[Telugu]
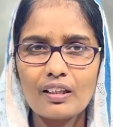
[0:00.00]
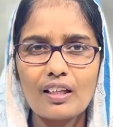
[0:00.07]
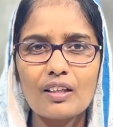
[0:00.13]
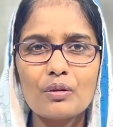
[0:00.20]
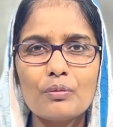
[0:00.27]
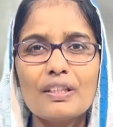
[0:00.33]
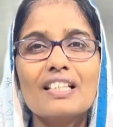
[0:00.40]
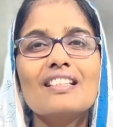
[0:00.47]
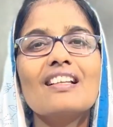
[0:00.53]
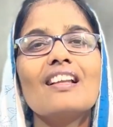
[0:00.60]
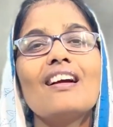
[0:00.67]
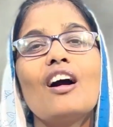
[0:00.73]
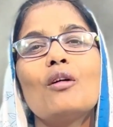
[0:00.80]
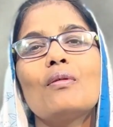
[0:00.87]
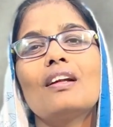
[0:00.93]
నాకు విడుదల
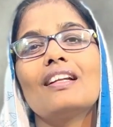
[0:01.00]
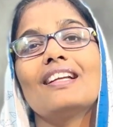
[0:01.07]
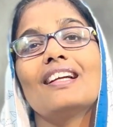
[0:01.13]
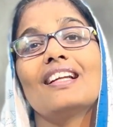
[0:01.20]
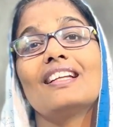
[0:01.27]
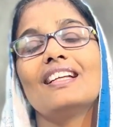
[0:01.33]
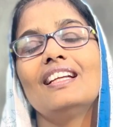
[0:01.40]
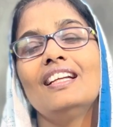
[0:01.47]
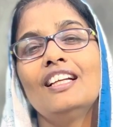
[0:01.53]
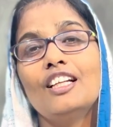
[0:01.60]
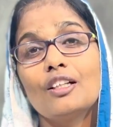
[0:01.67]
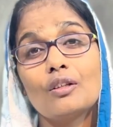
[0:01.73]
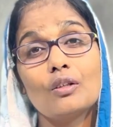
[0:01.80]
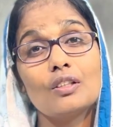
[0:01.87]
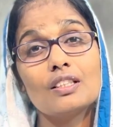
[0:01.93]
కావాలి అని
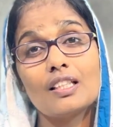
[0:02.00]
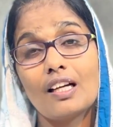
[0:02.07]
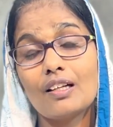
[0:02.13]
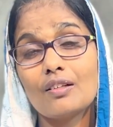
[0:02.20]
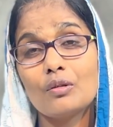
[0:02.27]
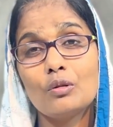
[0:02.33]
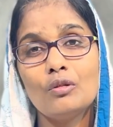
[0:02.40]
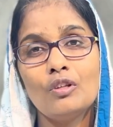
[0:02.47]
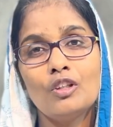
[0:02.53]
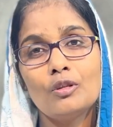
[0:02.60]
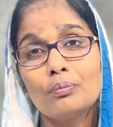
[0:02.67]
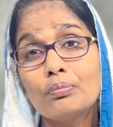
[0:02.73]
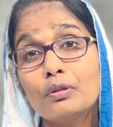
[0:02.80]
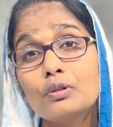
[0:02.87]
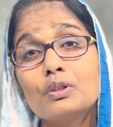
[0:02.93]
కొన్నిసార్లు
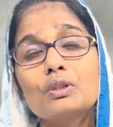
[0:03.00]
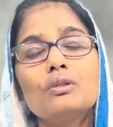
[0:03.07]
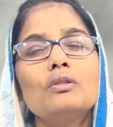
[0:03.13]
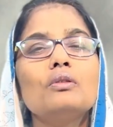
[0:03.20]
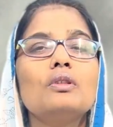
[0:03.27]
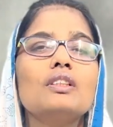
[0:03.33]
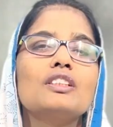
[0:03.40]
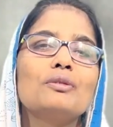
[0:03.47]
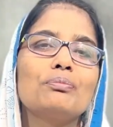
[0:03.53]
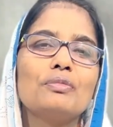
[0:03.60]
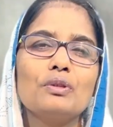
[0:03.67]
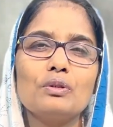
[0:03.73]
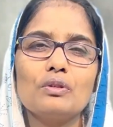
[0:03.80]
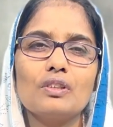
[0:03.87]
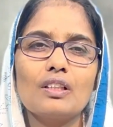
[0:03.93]
పురుషులు కూడా
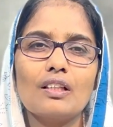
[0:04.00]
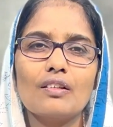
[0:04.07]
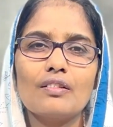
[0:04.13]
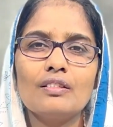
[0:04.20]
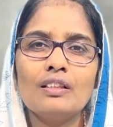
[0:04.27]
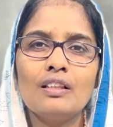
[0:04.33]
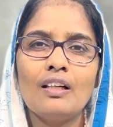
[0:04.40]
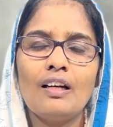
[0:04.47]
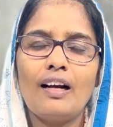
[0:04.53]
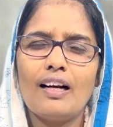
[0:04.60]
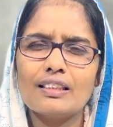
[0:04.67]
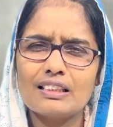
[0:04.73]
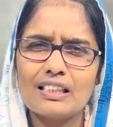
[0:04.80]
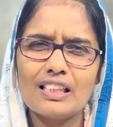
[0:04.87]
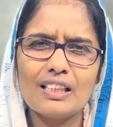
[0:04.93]
చెప్తూ ఉంటారు
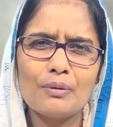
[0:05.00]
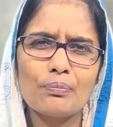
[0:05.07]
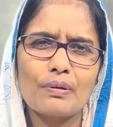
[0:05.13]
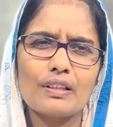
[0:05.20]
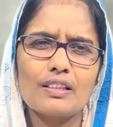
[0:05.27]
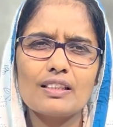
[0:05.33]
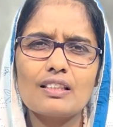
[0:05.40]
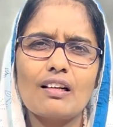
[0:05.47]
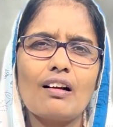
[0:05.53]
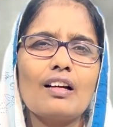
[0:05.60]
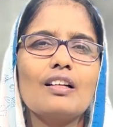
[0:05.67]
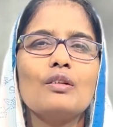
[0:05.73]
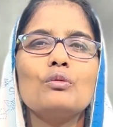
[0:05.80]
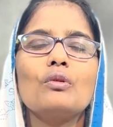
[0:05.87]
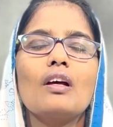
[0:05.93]
ఆ స్త్రీ
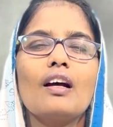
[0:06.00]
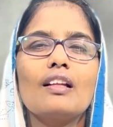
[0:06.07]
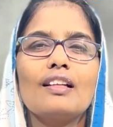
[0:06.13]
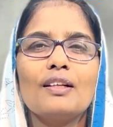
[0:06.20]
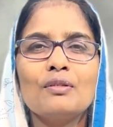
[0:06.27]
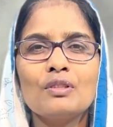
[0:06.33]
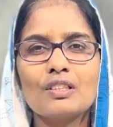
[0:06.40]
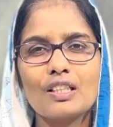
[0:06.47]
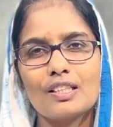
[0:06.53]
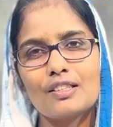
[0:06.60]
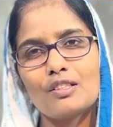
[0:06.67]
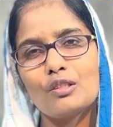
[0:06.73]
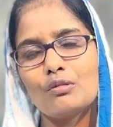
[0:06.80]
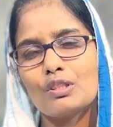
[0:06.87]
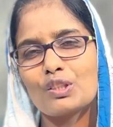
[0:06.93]
ప్రతిసారి కూడా దేవుని
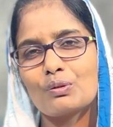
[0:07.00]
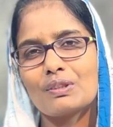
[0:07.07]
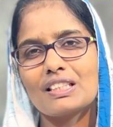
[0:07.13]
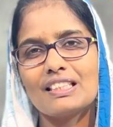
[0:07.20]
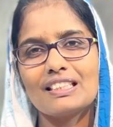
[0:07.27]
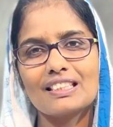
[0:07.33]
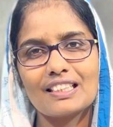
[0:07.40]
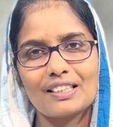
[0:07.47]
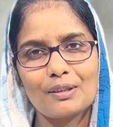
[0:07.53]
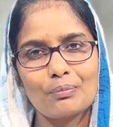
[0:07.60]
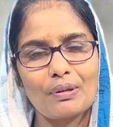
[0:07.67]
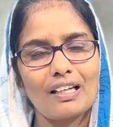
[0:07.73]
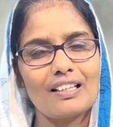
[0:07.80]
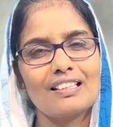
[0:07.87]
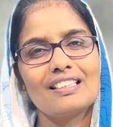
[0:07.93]
సన్నిధిలో విశ్వసించేది
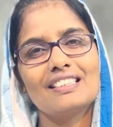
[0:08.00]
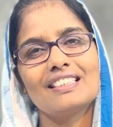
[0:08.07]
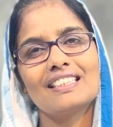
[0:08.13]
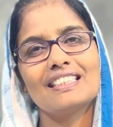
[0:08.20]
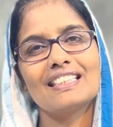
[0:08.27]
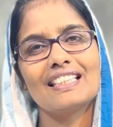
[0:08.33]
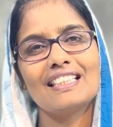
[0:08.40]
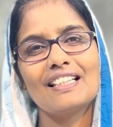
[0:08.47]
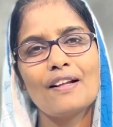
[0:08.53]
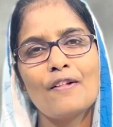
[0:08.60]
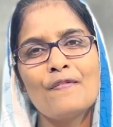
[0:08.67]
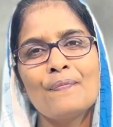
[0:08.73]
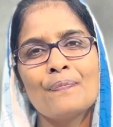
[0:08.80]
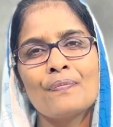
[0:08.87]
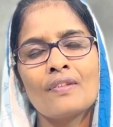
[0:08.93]
ప్రార్థన చేసేది
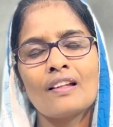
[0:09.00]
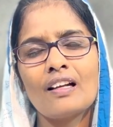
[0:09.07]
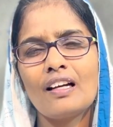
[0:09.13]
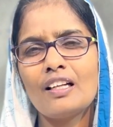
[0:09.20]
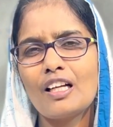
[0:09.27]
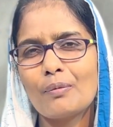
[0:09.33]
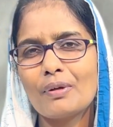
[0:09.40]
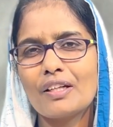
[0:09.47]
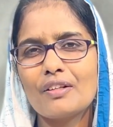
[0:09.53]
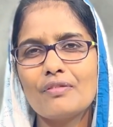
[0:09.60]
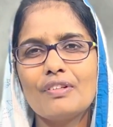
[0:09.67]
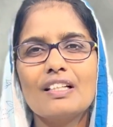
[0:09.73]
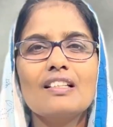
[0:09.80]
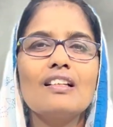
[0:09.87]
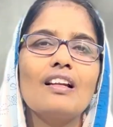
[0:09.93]
కానీ ఆమెకి
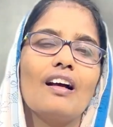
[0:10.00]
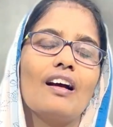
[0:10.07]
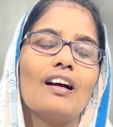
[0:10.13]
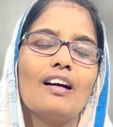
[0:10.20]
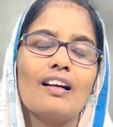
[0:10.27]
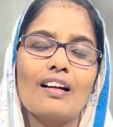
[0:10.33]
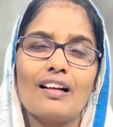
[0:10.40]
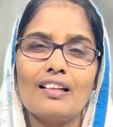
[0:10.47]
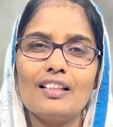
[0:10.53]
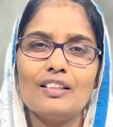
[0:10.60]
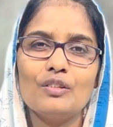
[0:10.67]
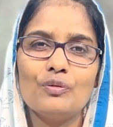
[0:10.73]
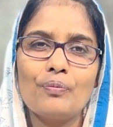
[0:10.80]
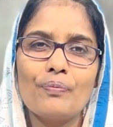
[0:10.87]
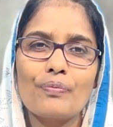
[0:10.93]
విడుదల
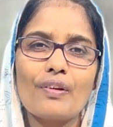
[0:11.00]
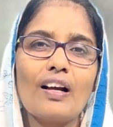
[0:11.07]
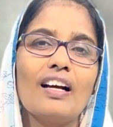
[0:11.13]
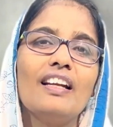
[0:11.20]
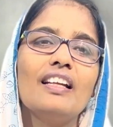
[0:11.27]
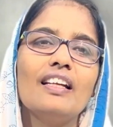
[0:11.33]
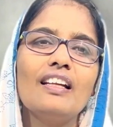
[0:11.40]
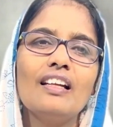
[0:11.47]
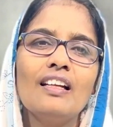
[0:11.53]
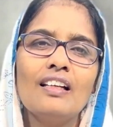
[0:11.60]
రాలేదు కానీ